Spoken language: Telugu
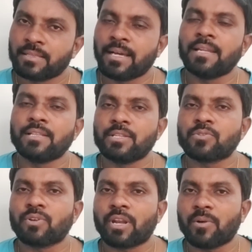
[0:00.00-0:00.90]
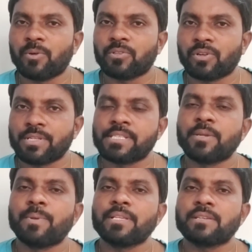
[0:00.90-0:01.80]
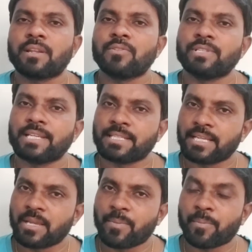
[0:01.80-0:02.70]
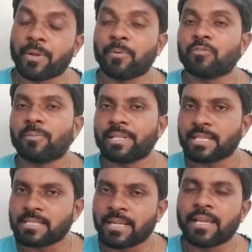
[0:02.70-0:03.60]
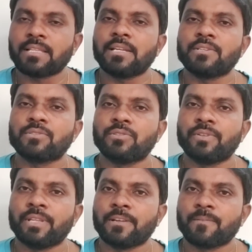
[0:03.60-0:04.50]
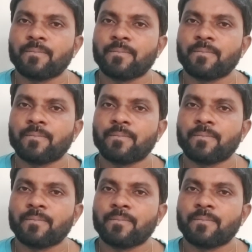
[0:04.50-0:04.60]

దాన్ని తీసుకొని రాబోతున్నాం సిపిఎస్ని రద్దు చేసి అని చెప్పి ప్రభుత్వం అయితే సంకేతాలు ఇస్తూ ఉంది